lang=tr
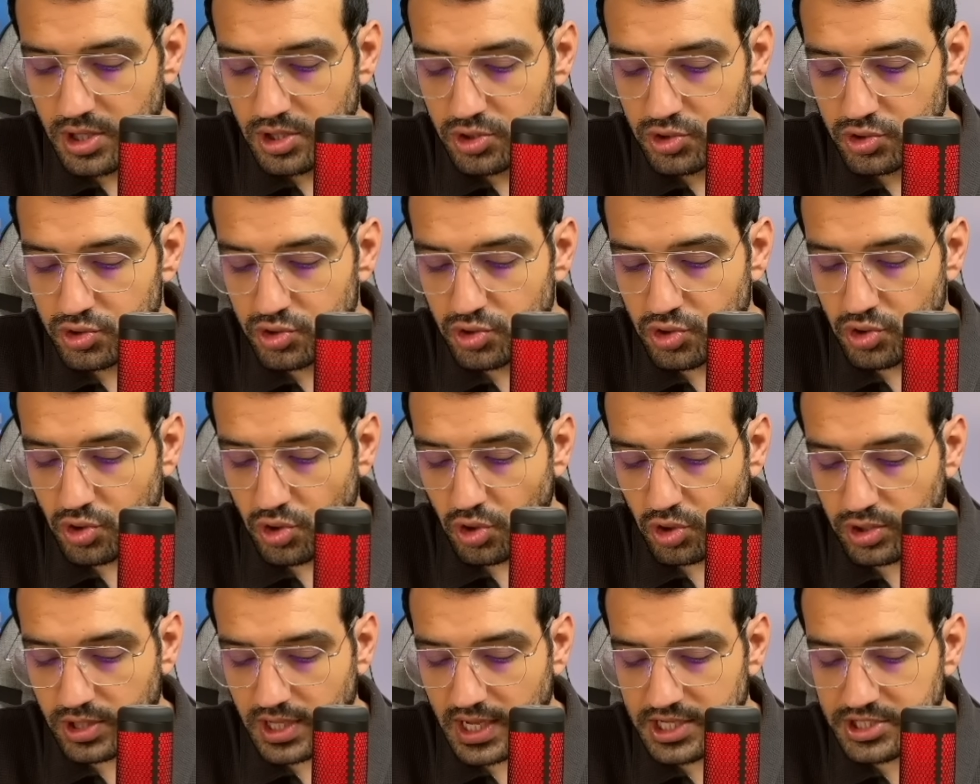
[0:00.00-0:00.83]
Şu
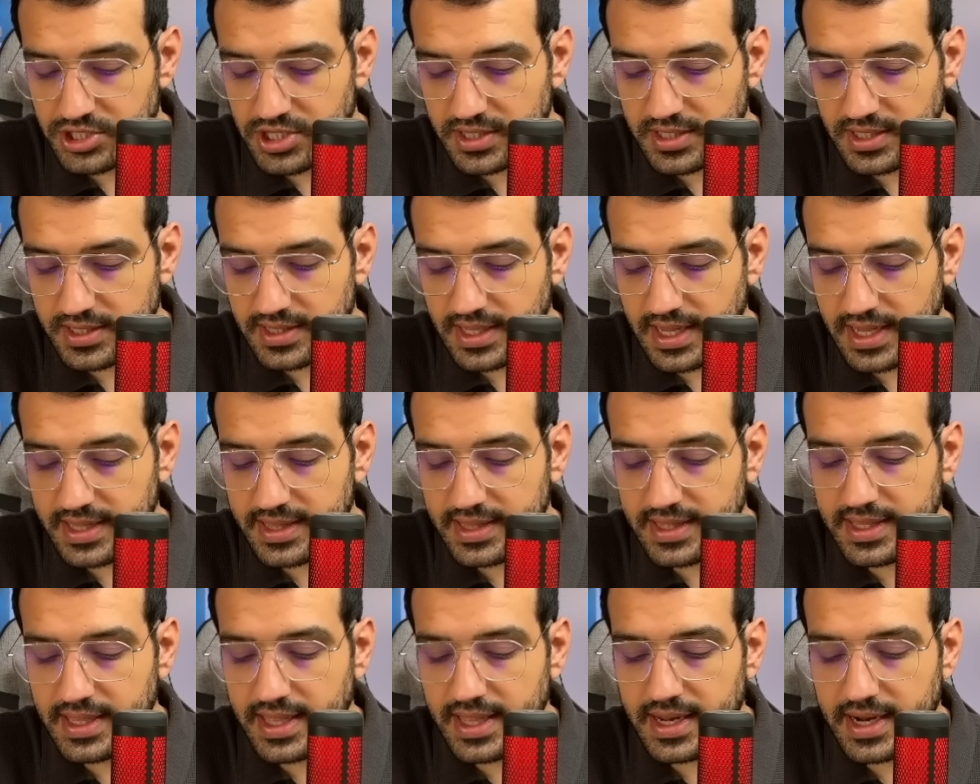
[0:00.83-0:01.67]
kotanjanta
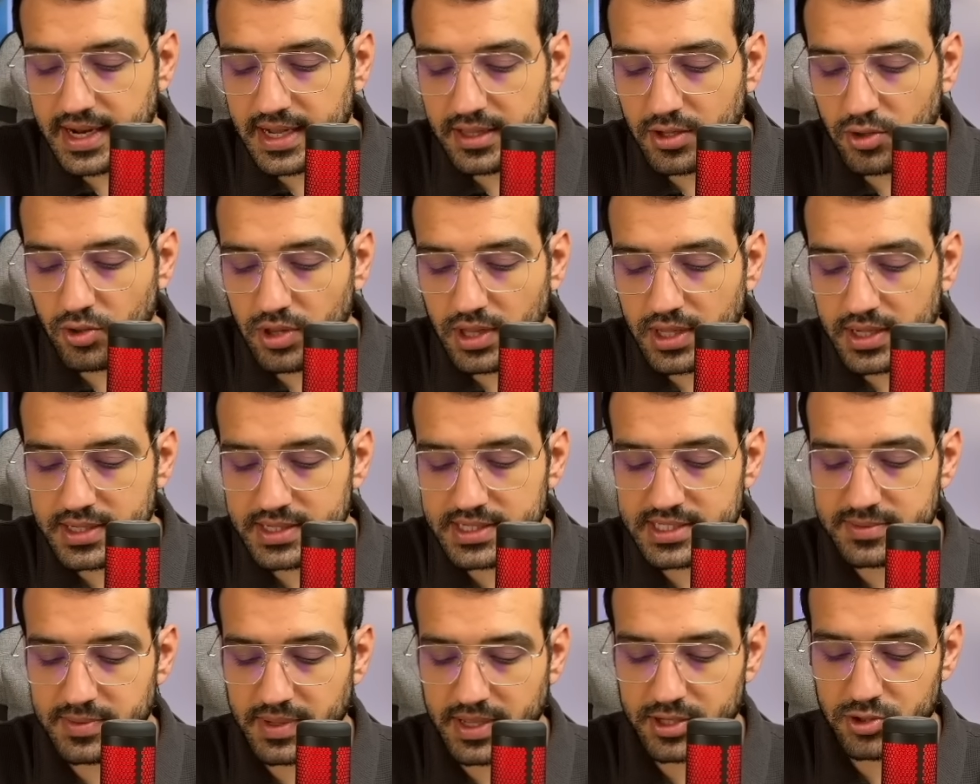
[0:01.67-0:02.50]
değdiği yere kadar olan
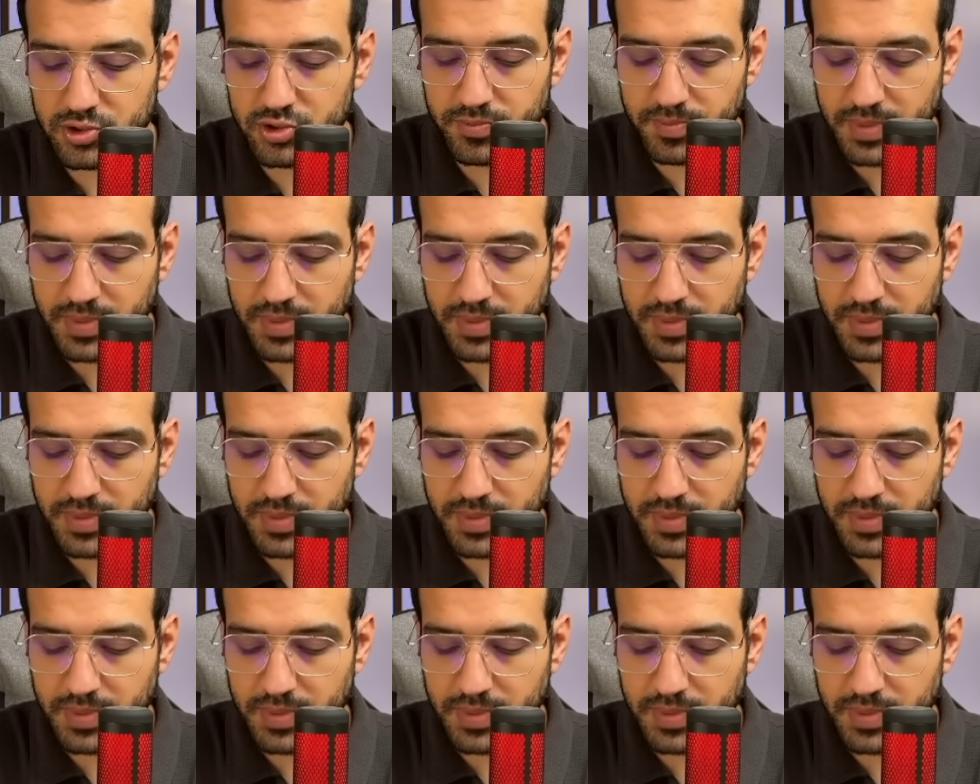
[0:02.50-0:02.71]
kısma yani şu